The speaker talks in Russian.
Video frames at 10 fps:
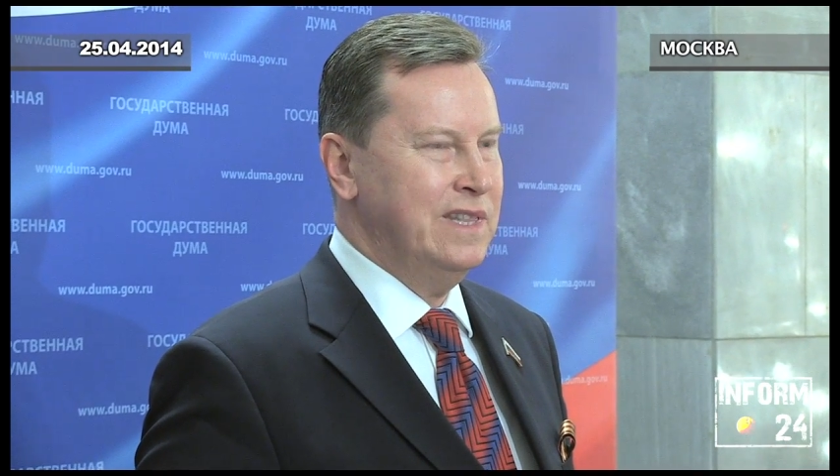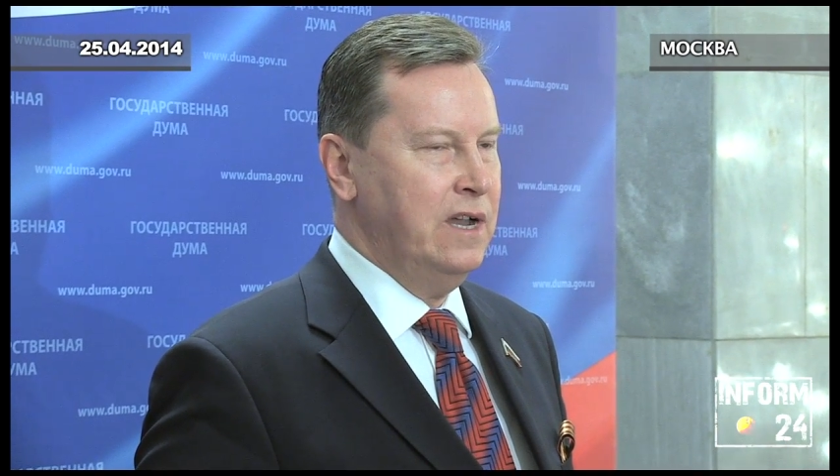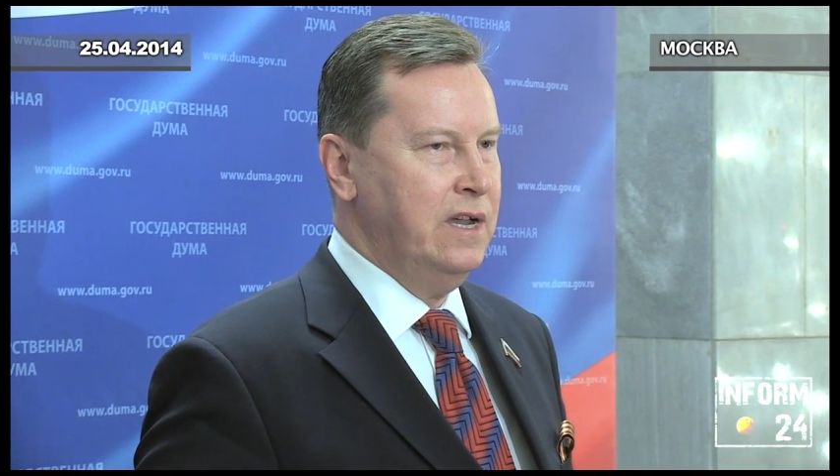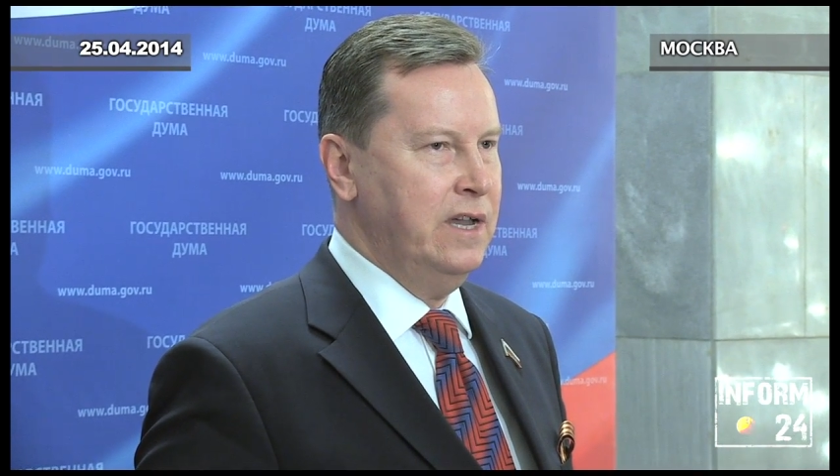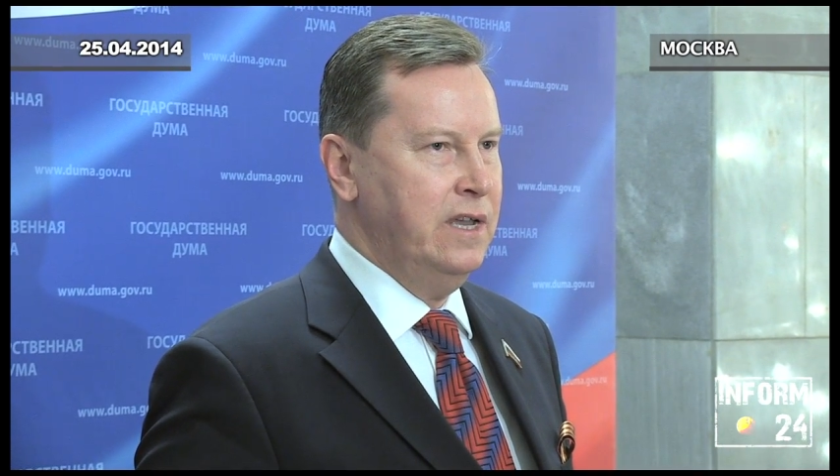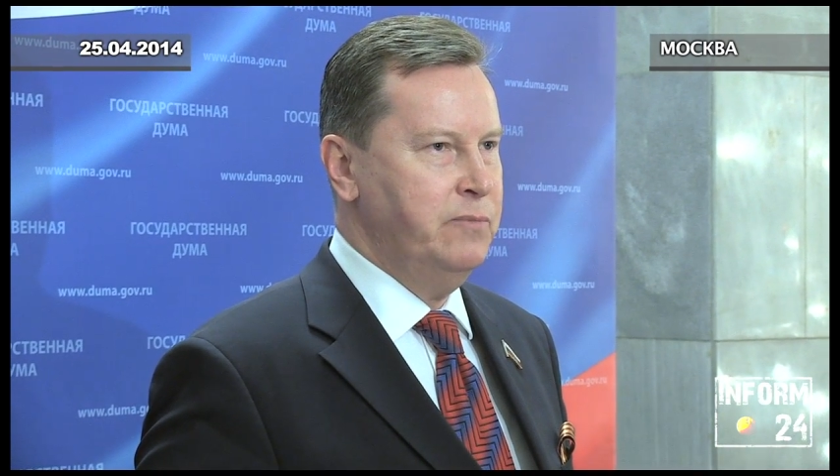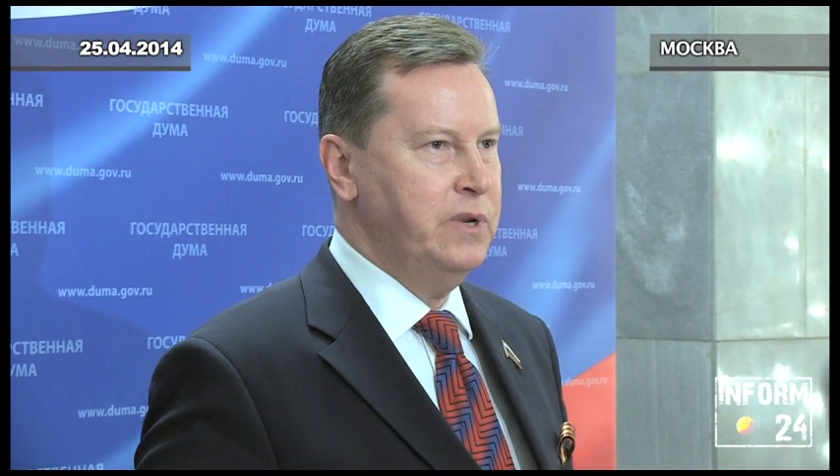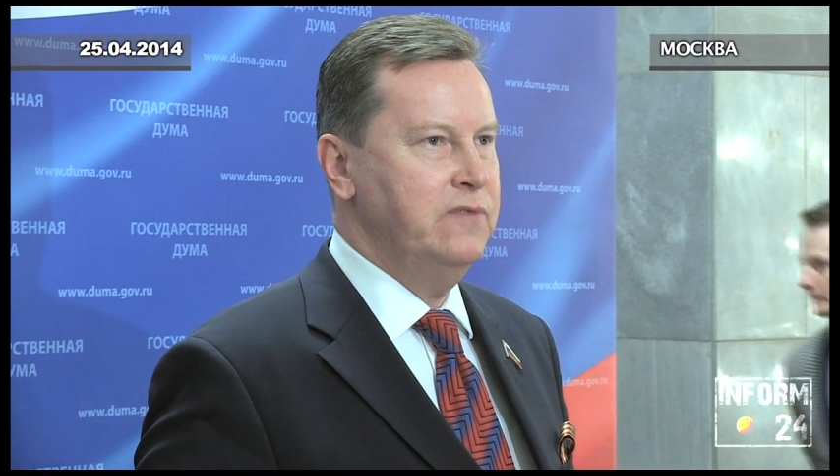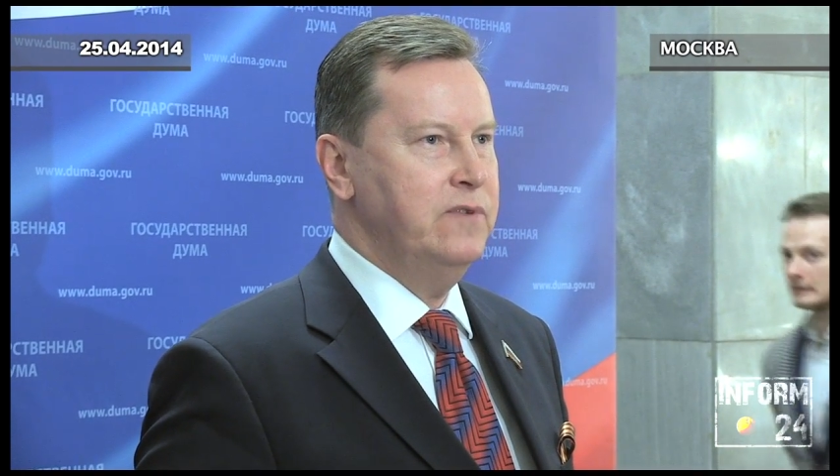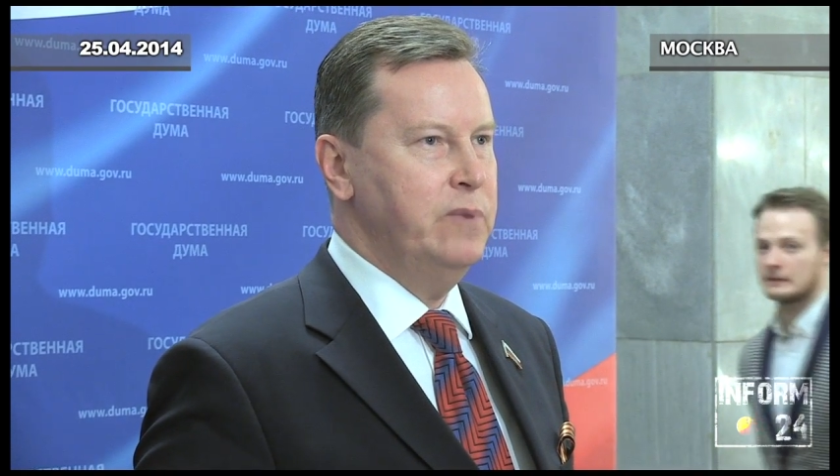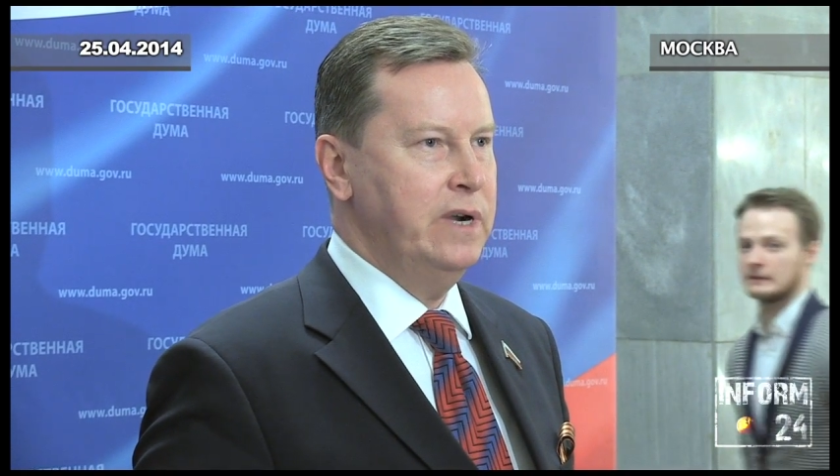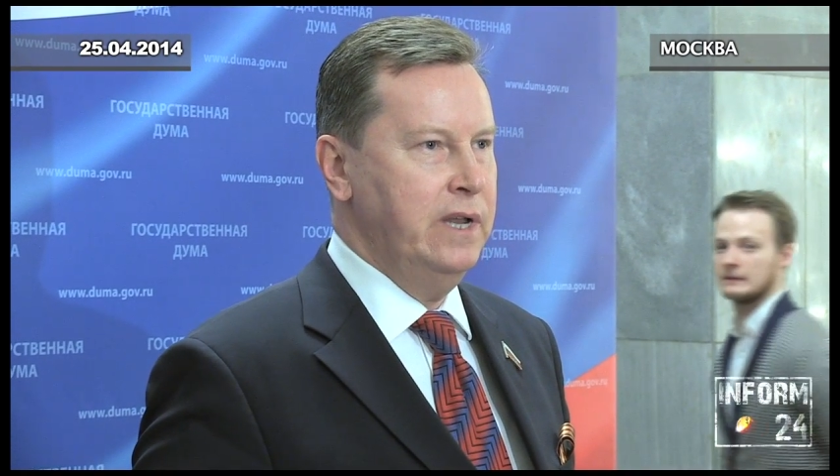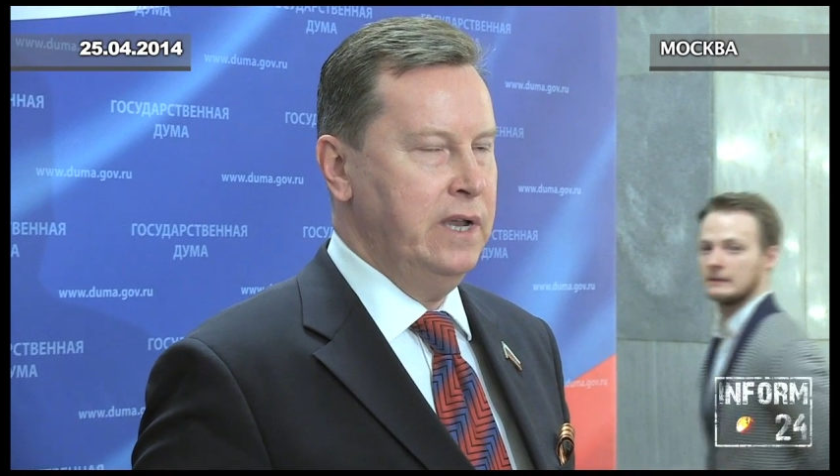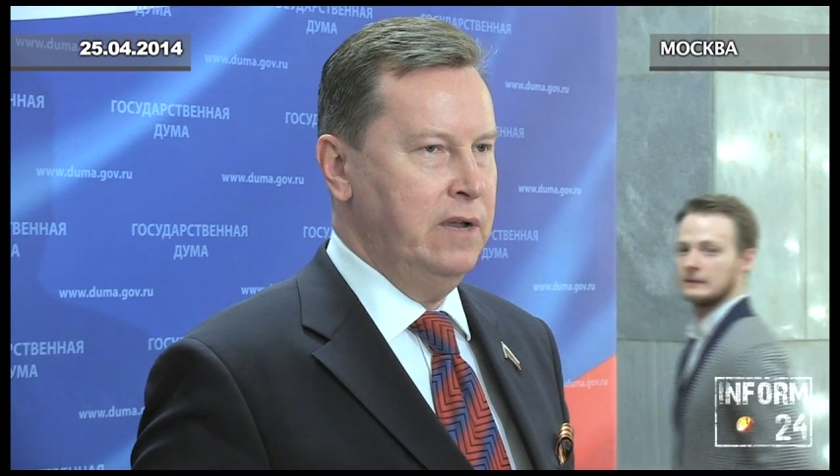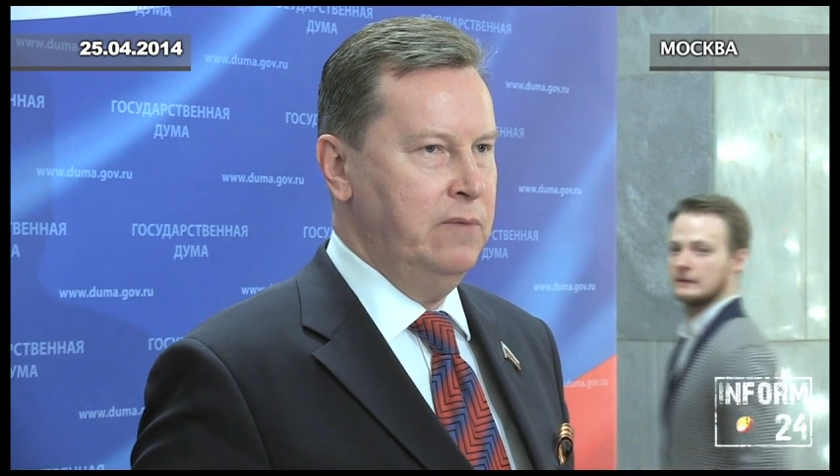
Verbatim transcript: такая предвыборная